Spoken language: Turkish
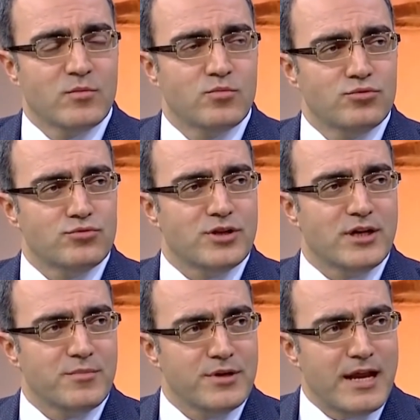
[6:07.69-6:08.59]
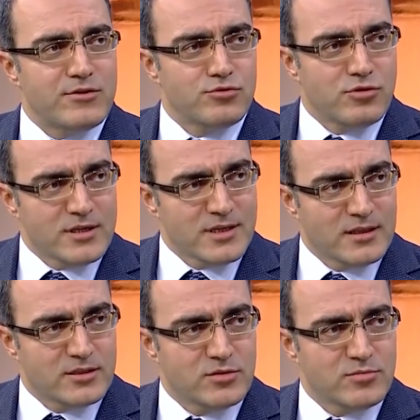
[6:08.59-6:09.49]
Bunun üzerine binen yükü
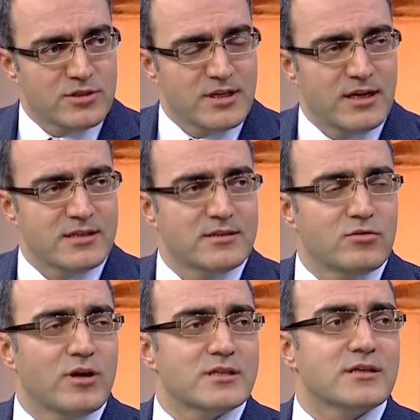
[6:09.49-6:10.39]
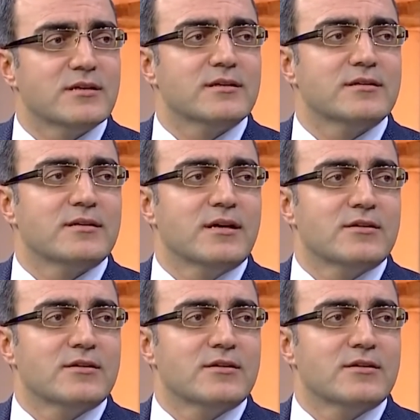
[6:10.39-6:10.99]
azalttığımızda aslında o hastalığın